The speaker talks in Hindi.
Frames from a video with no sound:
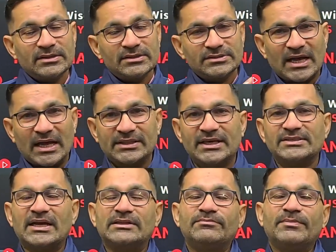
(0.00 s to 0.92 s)
साथ ही
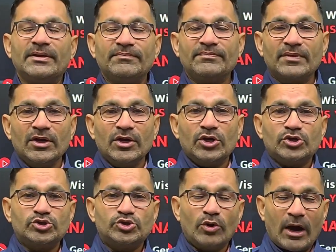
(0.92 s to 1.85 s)
साथ में
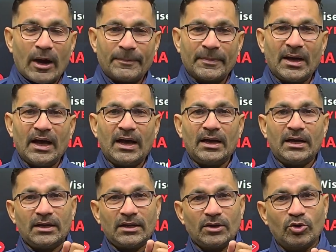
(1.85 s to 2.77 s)
जो आपका
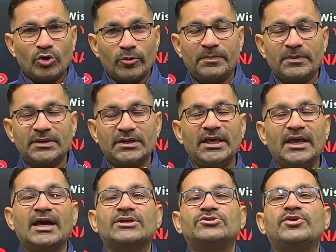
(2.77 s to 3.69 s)
ग्रुप डी
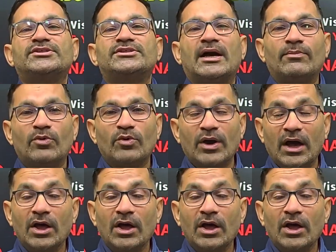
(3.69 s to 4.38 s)
का जो एग्जाम होगा